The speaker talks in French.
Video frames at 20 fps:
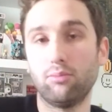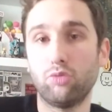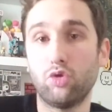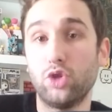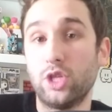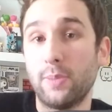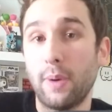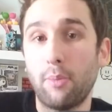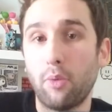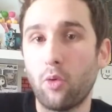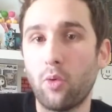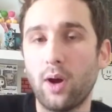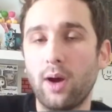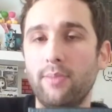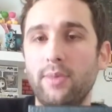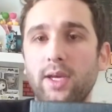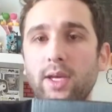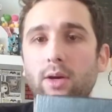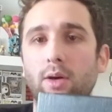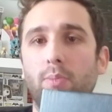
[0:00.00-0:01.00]
je ne sais pas pourquoi,
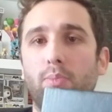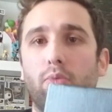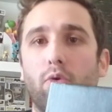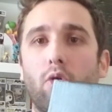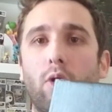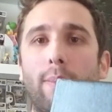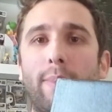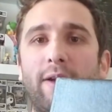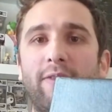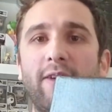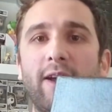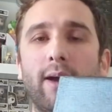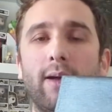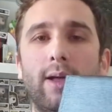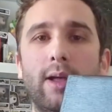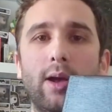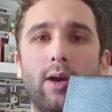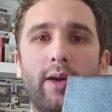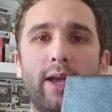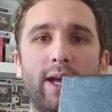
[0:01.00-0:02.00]
mais euh, pourquoi pas le faire.
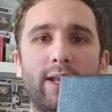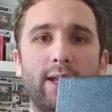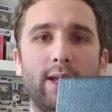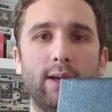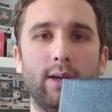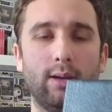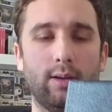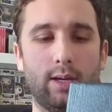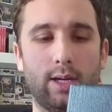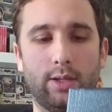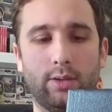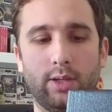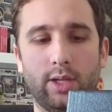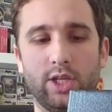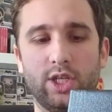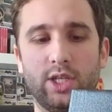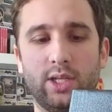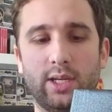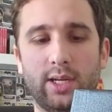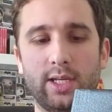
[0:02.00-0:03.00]
Regardez, attendez,
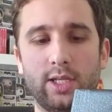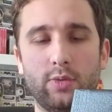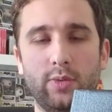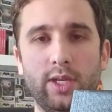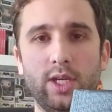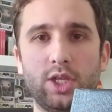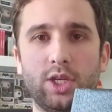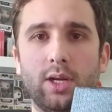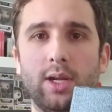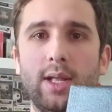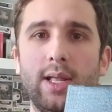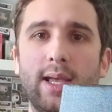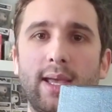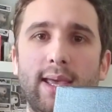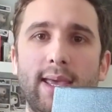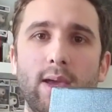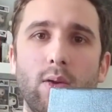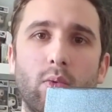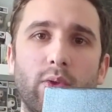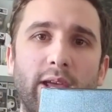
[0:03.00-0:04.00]
j'éteins la Switch.
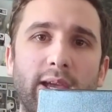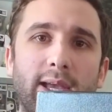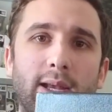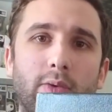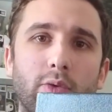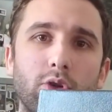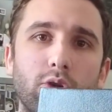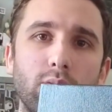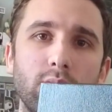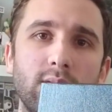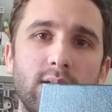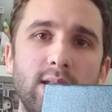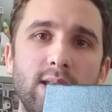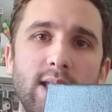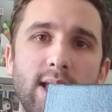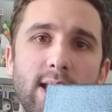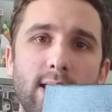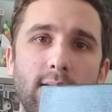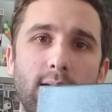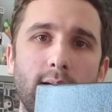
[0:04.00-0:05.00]
Et on a quelque chose
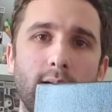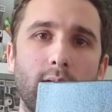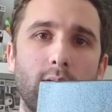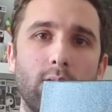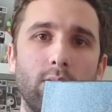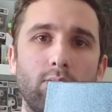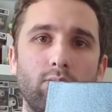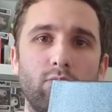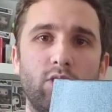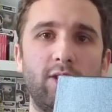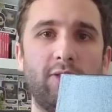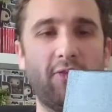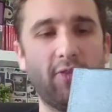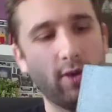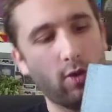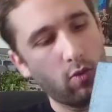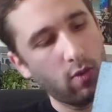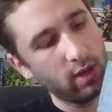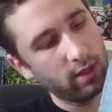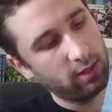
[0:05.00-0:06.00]
qui est, euh, qui
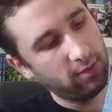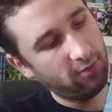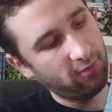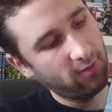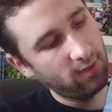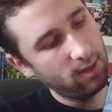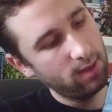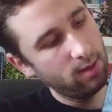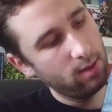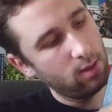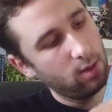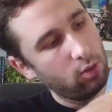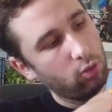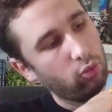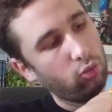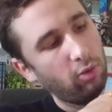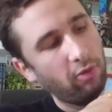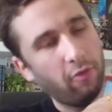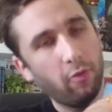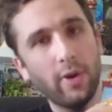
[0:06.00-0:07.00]
fait quoi Qui fait
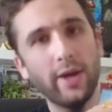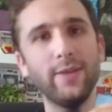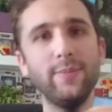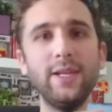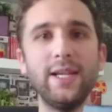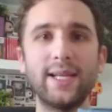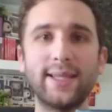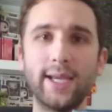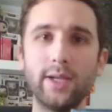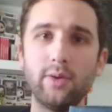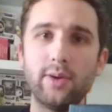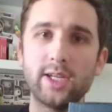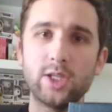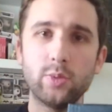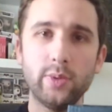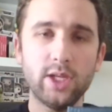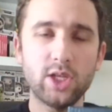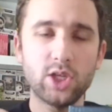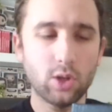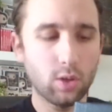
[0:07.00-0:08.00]
deux fois et demi la taille de la
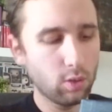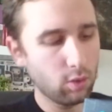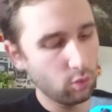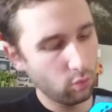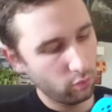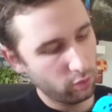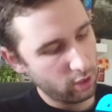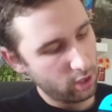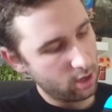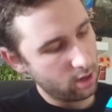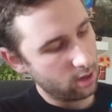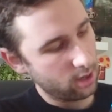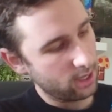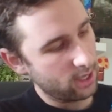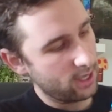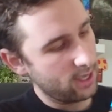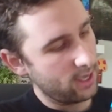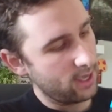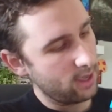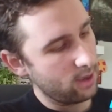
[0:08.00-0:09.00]
Switch en longueur
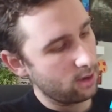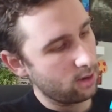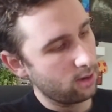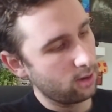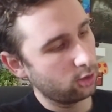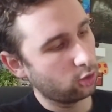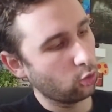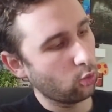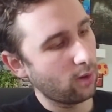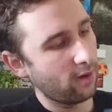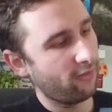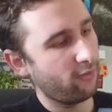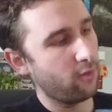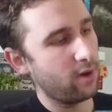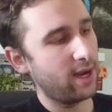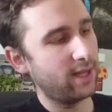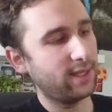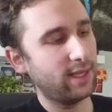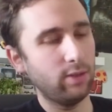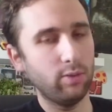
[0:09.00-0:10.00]
et euh, trois
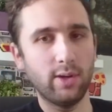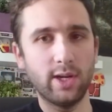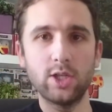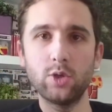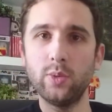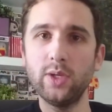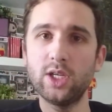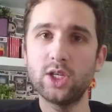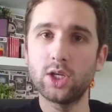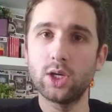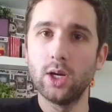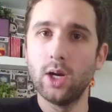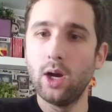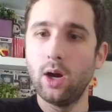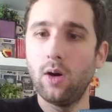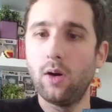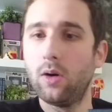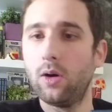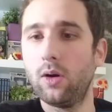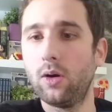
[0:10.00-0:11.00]
fois la taille de la Switch
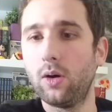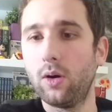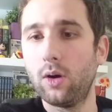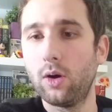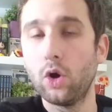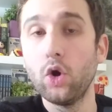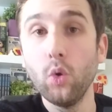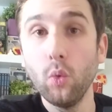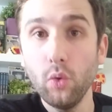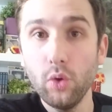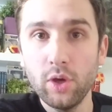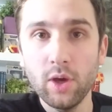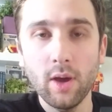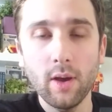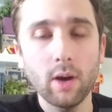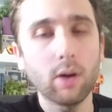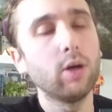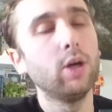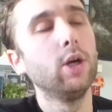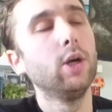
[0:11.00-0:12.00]
en
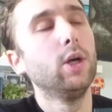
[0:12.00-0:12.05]
longueur